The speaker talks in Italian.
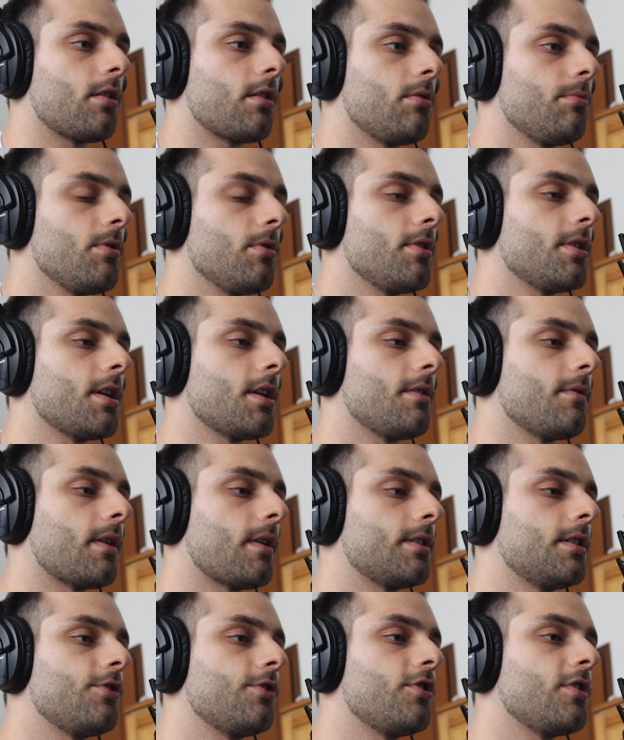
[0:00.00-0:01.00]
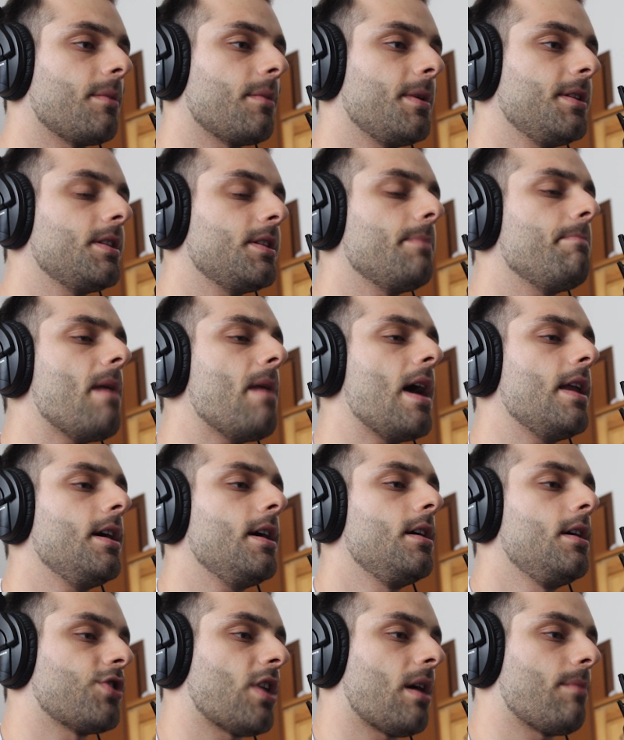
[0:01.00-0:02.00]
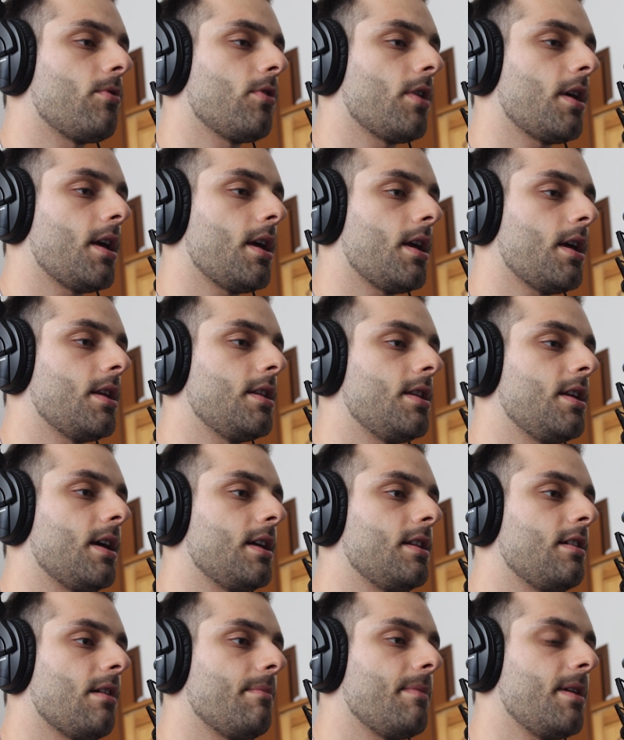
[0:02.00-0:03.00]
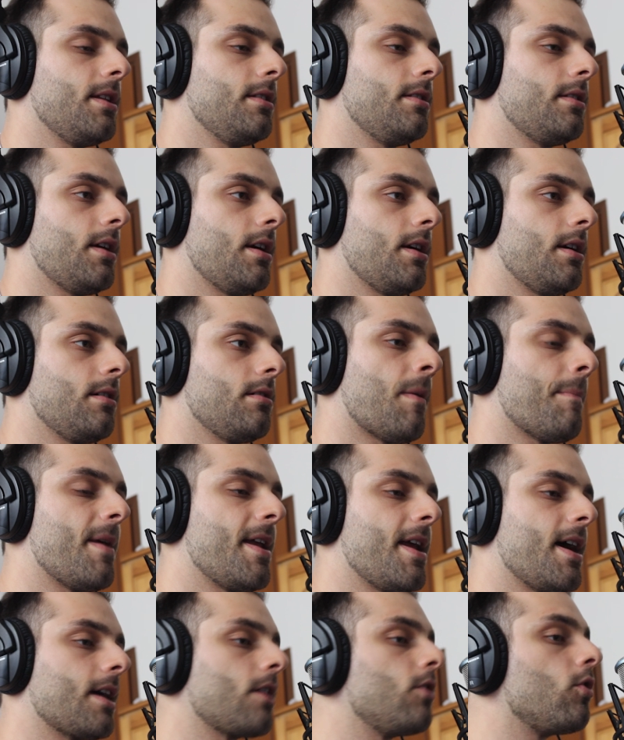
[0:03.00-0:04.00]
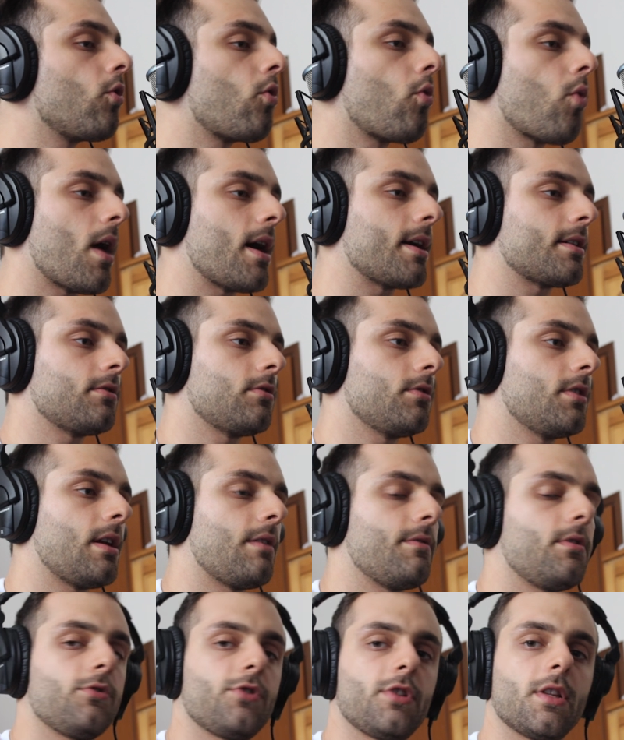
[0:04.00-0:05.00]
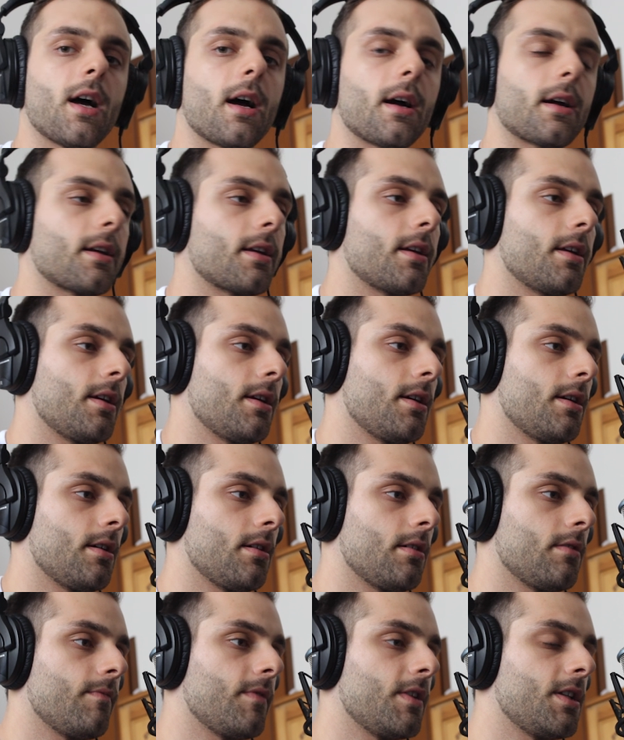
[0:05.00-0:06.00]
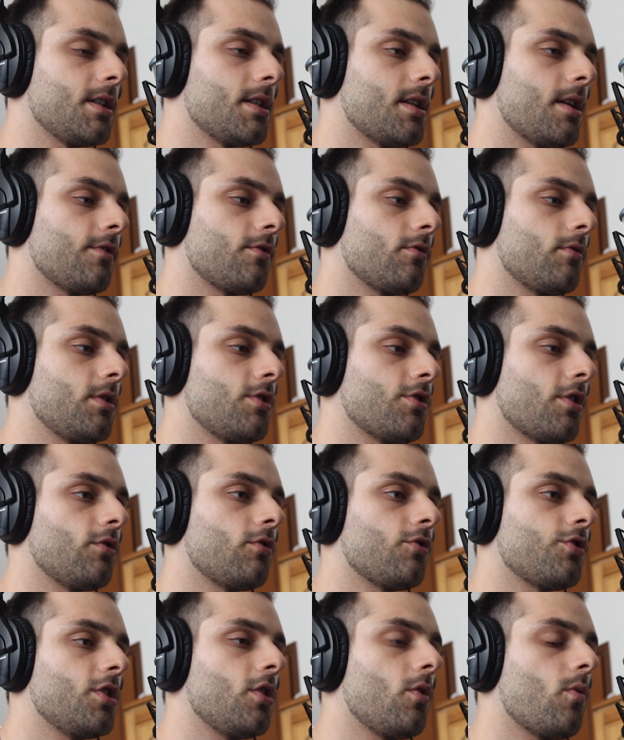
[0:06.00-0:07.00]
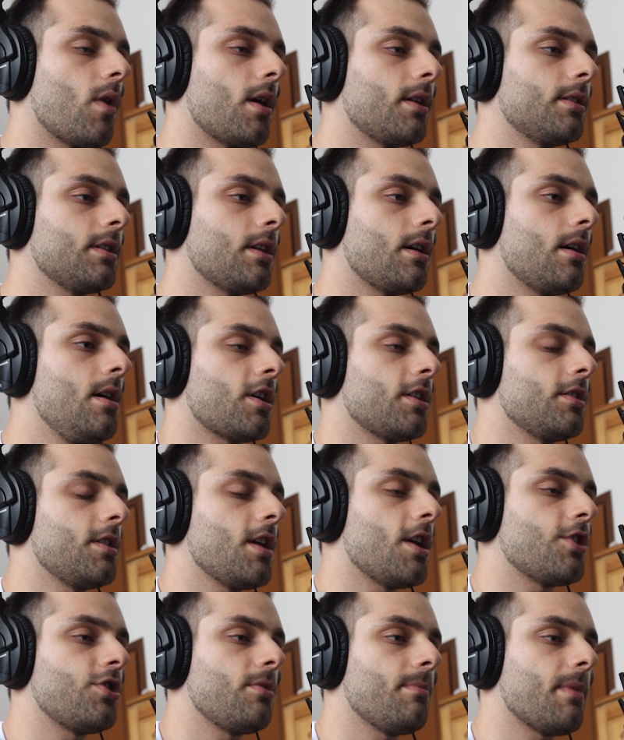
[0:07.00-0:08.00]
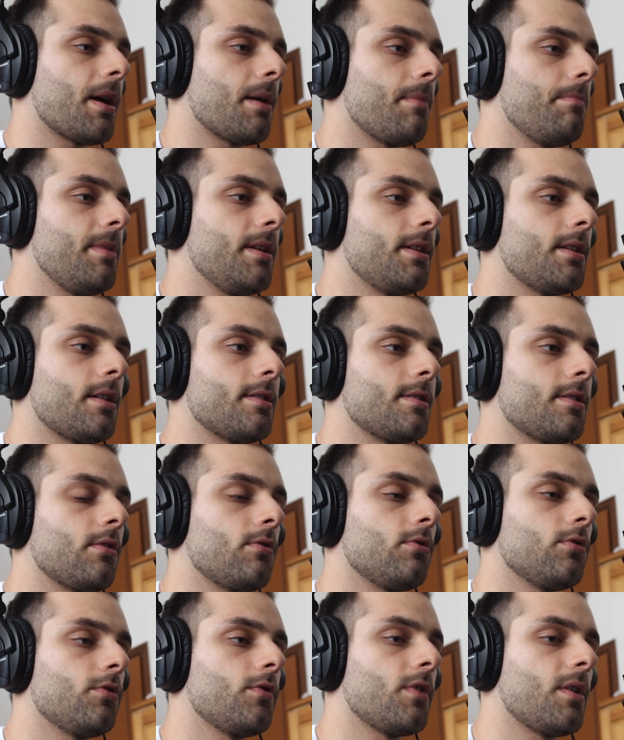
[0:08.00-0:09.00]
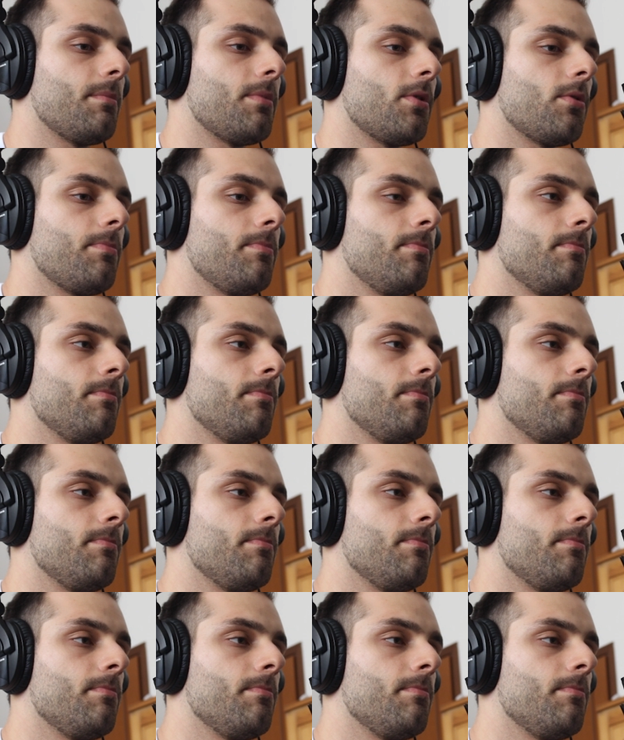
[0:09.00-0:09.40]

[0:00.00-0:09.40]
ecco il mio internet va decisamente bene, diciamo che indicativamente va bene anche un quarto della velocità che vedete adesso, quindi 150, già 10 megabit al secondo dovrebbero